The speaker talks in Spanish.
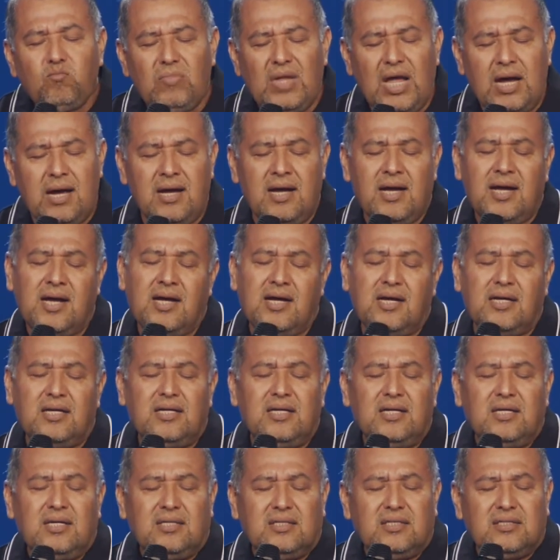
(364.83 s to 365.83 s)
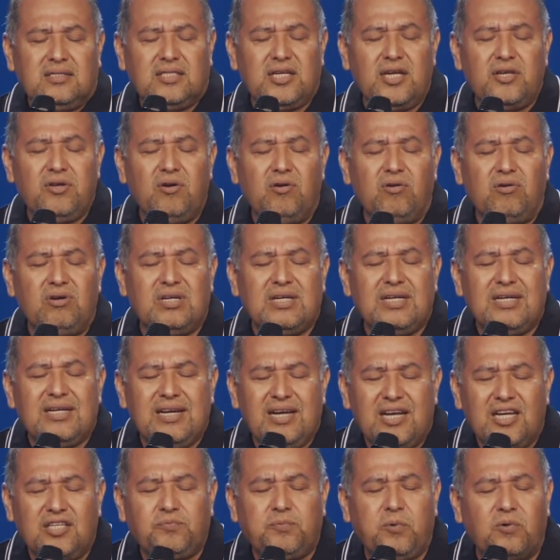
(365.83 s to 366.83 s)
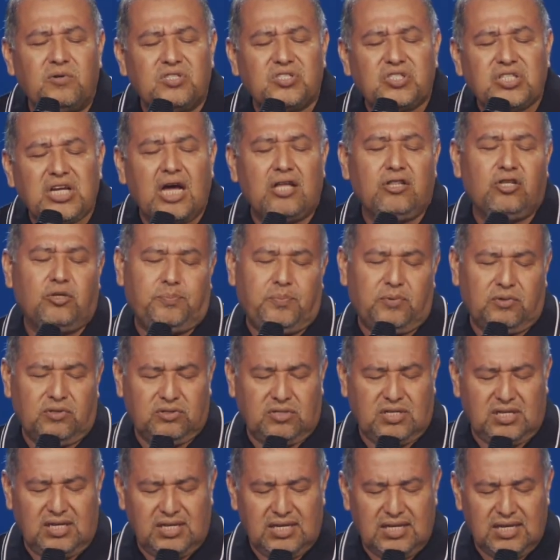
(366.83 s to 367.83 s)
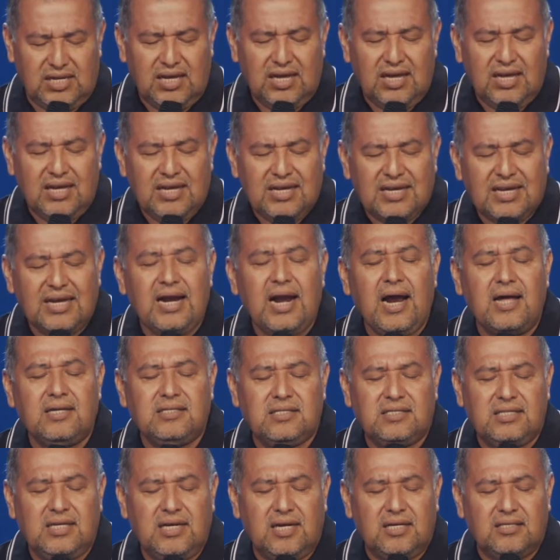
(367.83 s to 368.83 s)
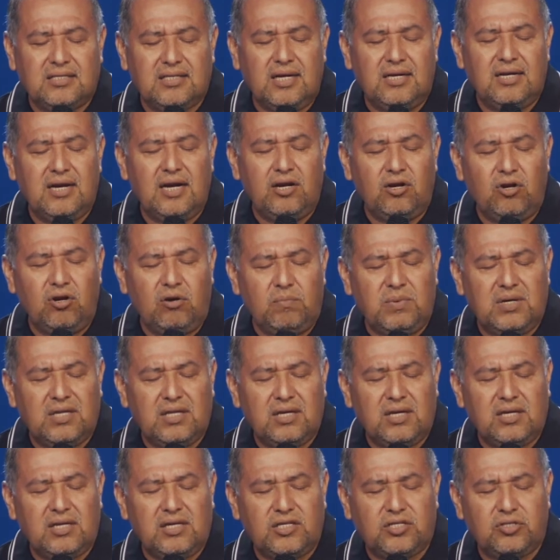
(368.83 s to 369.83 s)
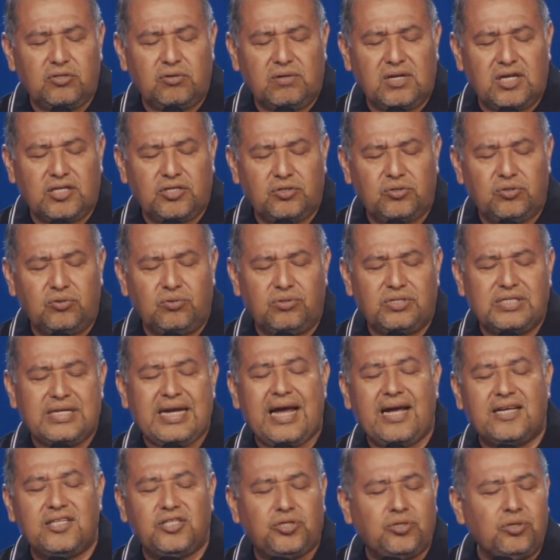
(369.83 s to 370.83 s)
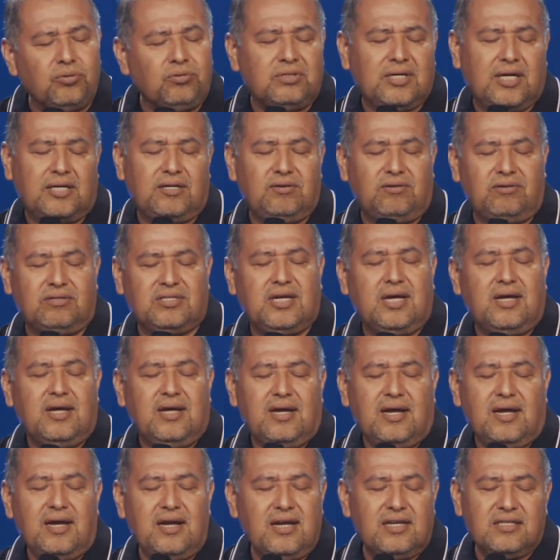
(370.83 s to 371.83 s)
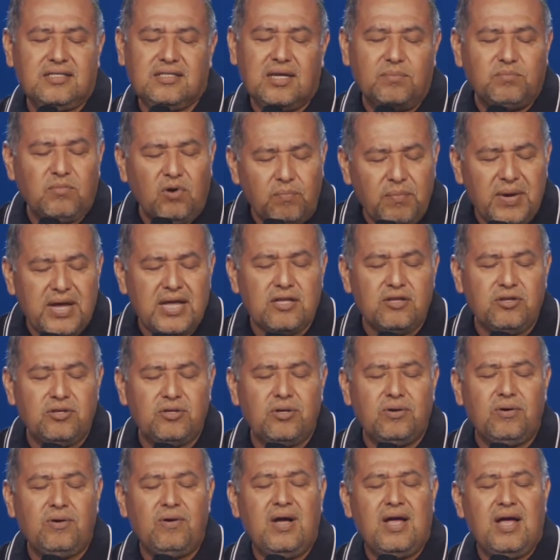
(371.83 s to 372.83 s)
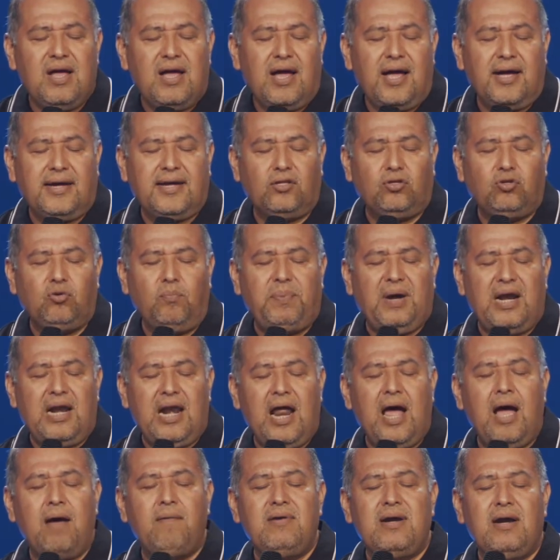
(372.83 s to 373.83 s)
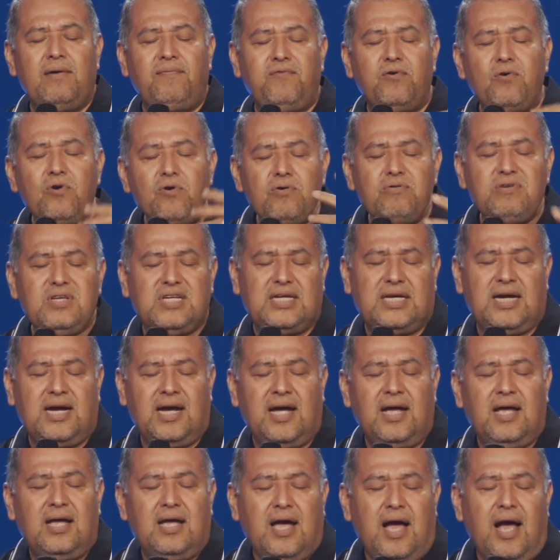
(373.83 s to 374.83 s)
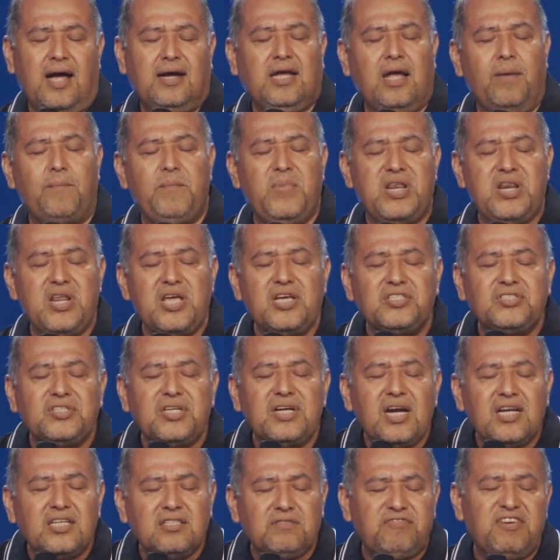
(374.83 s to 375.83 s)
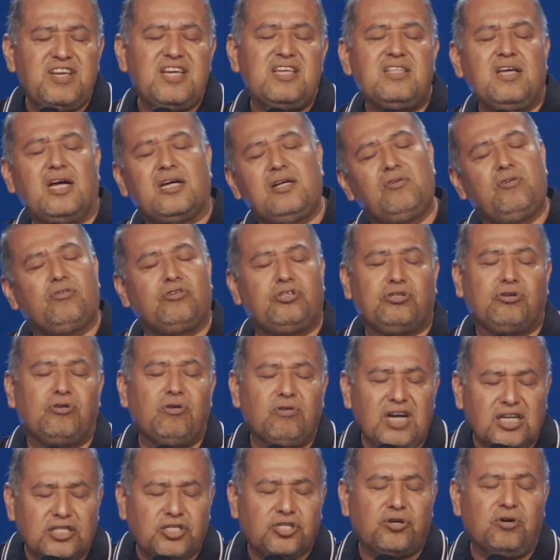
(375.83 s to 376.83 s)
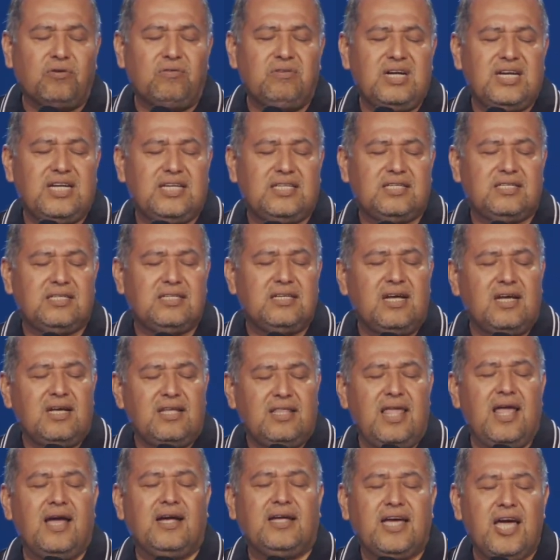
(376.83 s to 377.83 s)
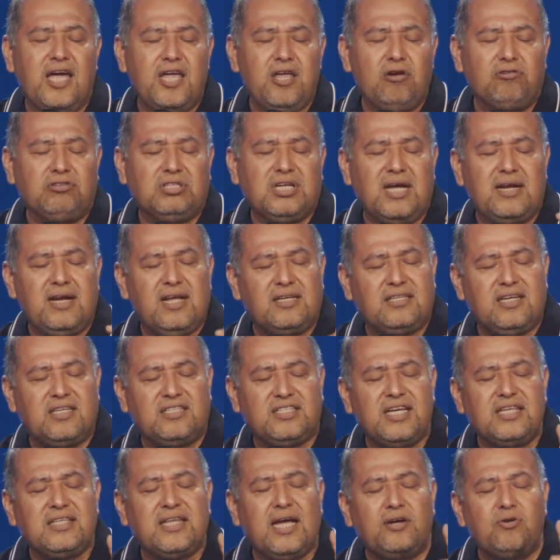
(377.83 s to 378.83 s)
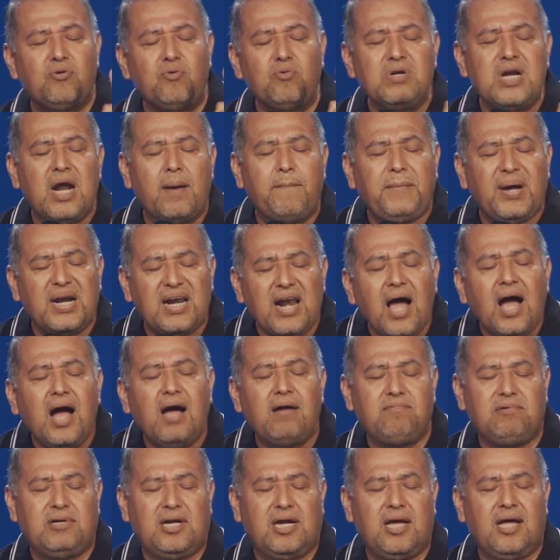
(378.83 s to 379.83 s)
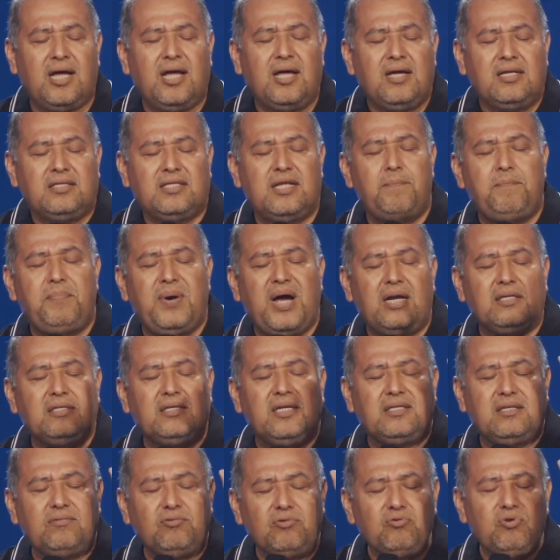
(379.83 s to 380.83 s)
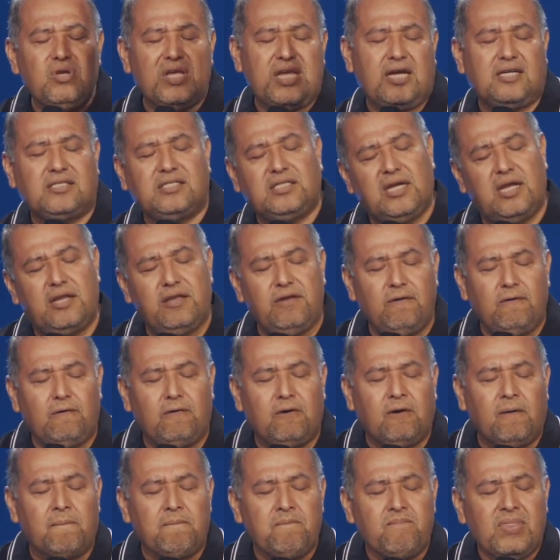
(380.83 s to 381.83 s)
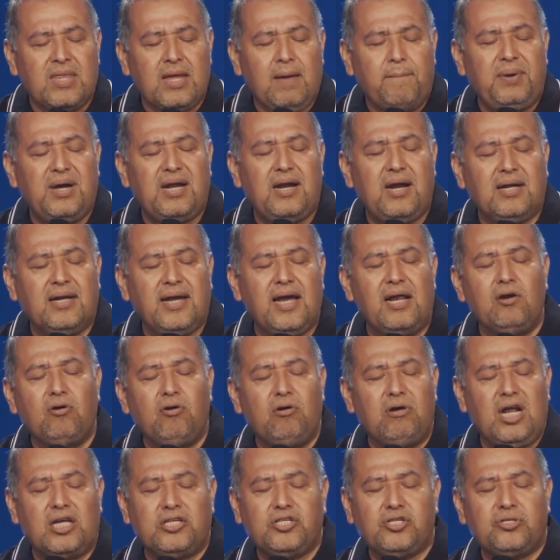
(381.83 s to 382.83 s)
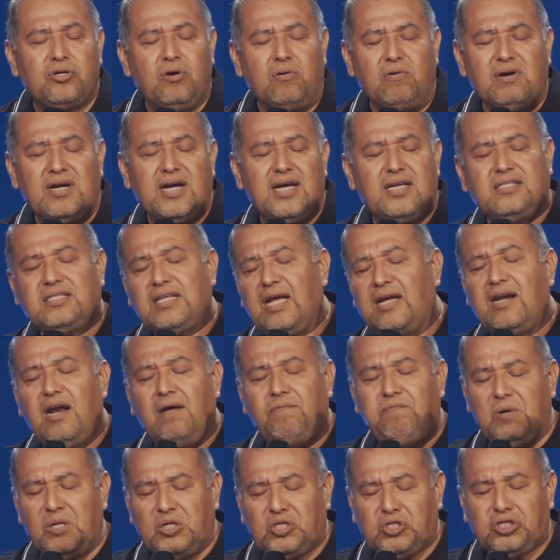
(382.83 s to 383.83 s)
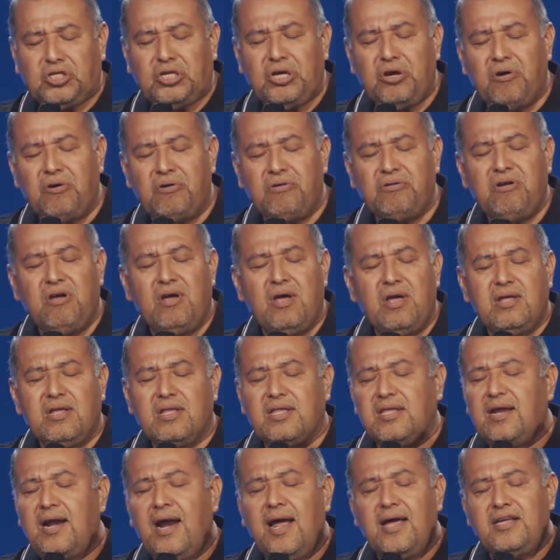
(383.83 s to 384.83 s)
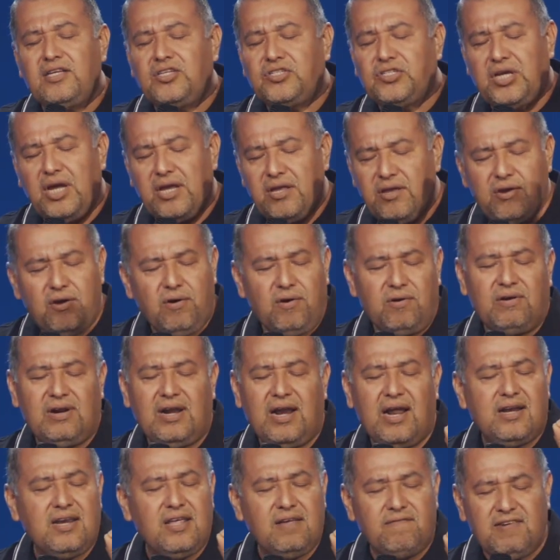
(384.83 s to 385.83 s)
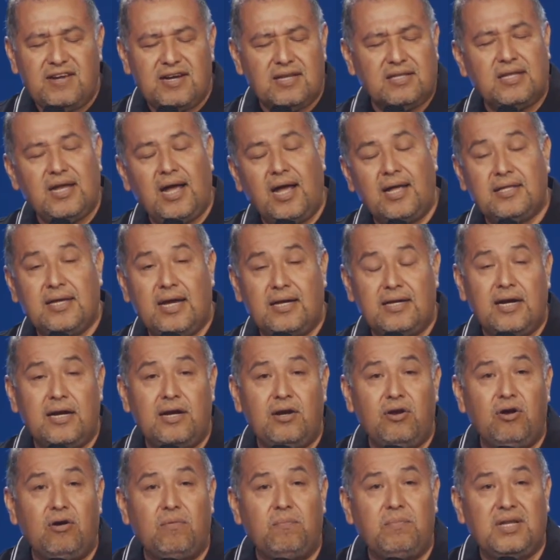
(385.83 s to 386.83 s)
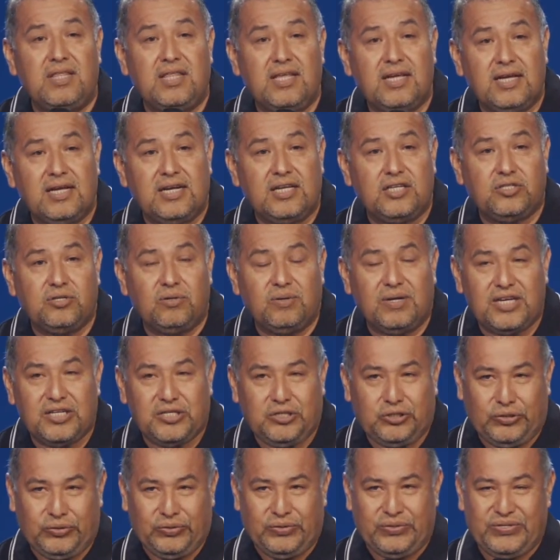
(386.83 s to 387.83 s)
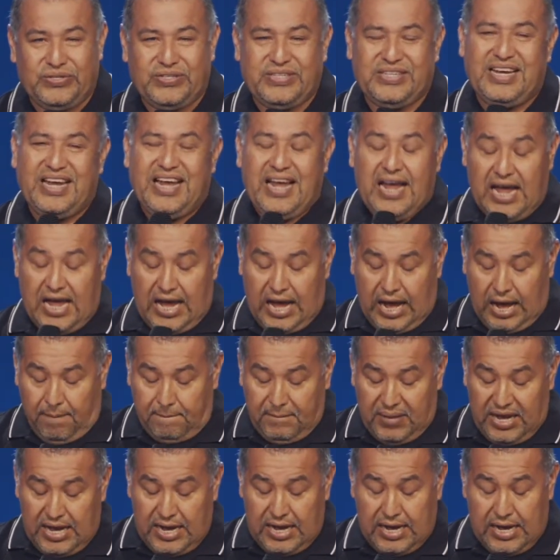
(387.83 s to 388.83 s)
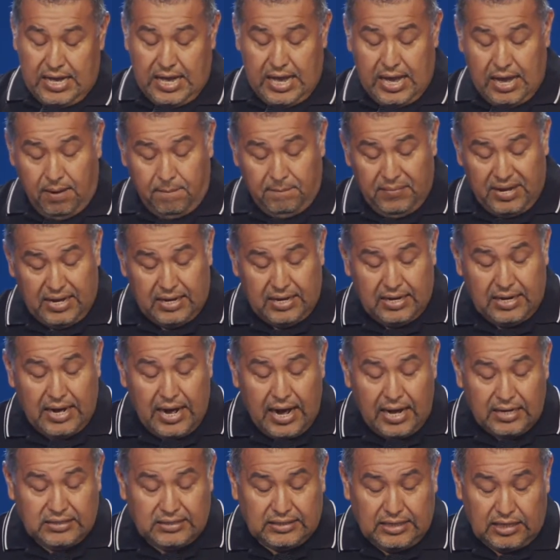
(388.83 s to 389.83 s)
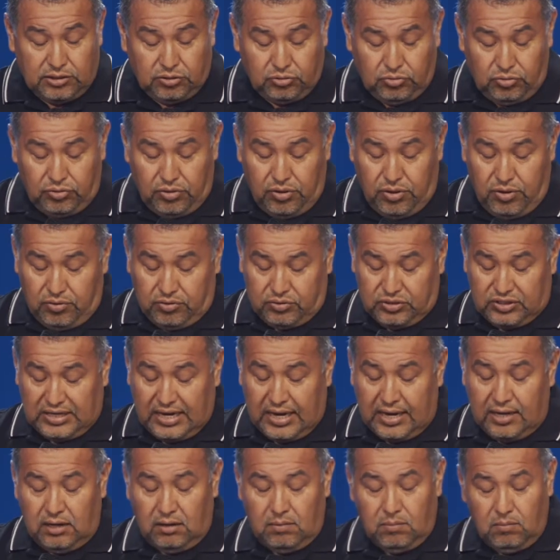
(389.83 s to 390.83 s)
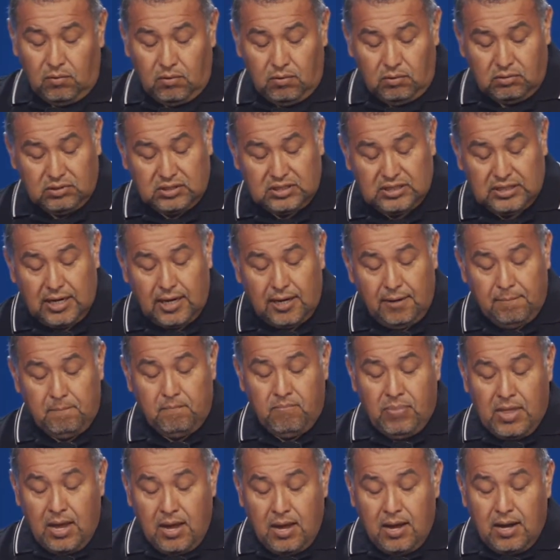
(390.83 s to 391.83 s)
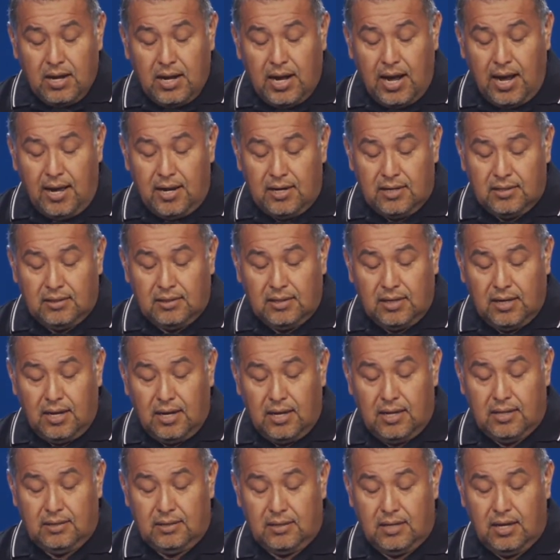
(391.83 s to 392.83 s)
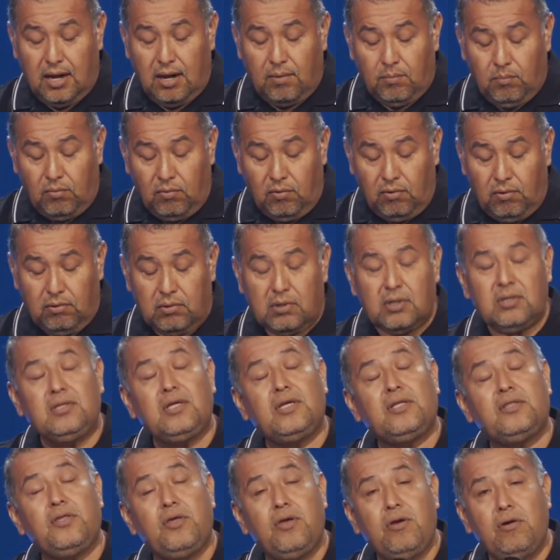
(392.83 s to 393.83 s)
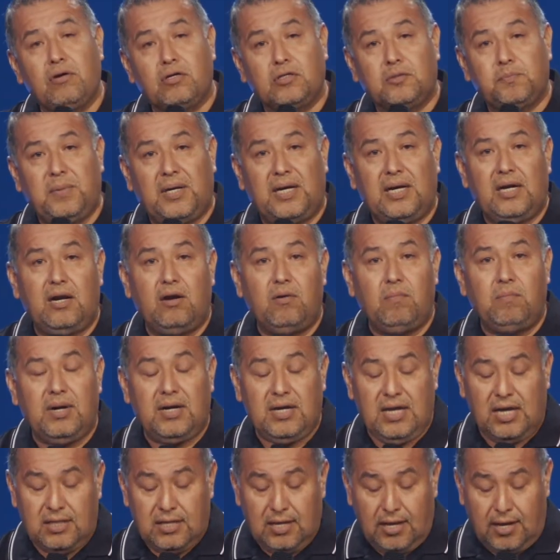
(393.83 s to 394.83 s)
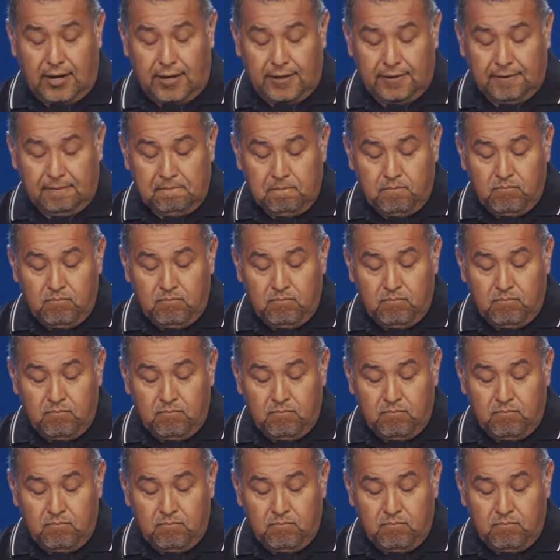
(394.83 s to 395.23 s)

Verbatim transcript: Ah, Señor, esforzados por ti Gracias en el nombre de Cristo Jesús y ayúdanos en este momento a que tu palabra fluya, a que ministre las vidas, los corazones de aquellos que necesitan una palabra de parte tuya, Señor, para que el corazón que está en aflicción trae, Señor, la libertad en el nombre de Cristo Jesús. Amén y amén. Gracias, oh Dios. Qué hermosa carta de amor de Dios para la humanidad.